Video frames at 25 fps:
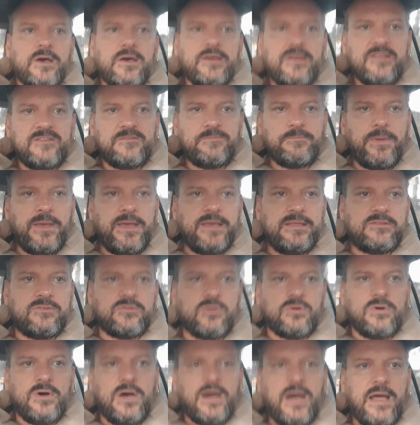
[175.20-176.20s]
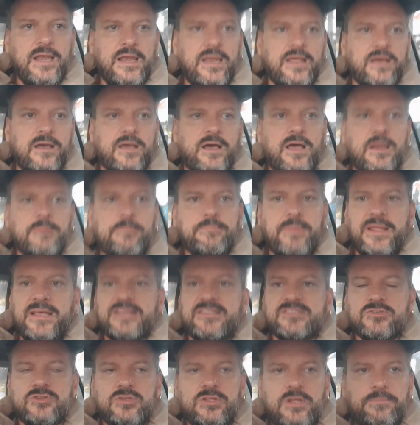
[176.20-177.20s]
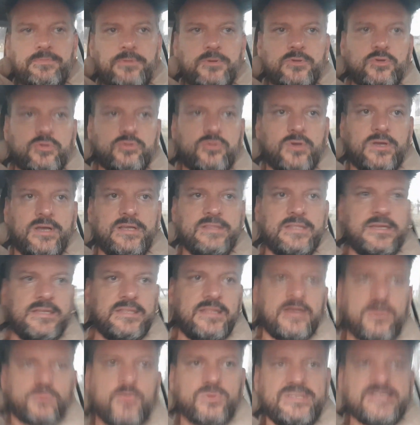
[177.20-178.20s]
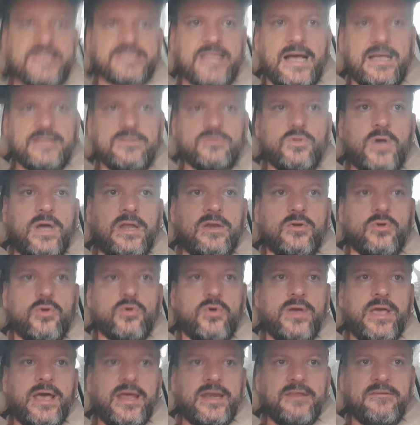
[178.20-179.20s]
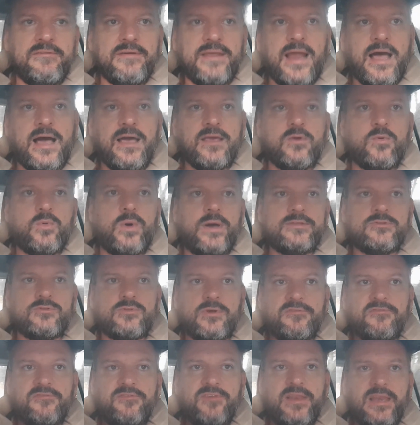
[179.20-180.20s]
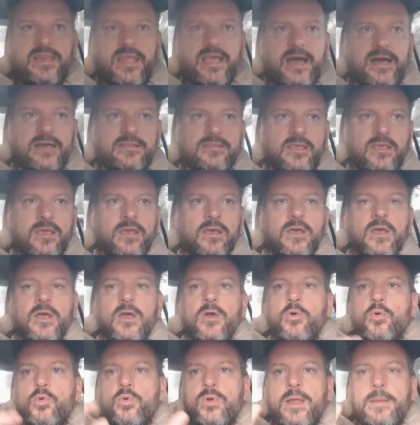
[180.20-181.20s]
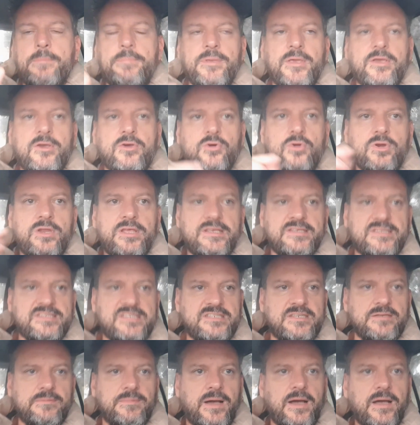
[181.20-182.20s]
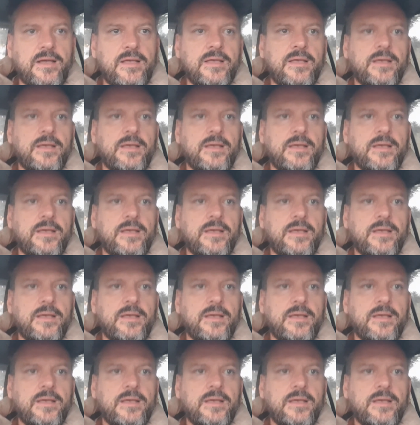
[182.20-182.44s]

rispetto al, al prezzo del prodotto che andrete acquistando, a noi arriverà in quanto affiliati una piccolissima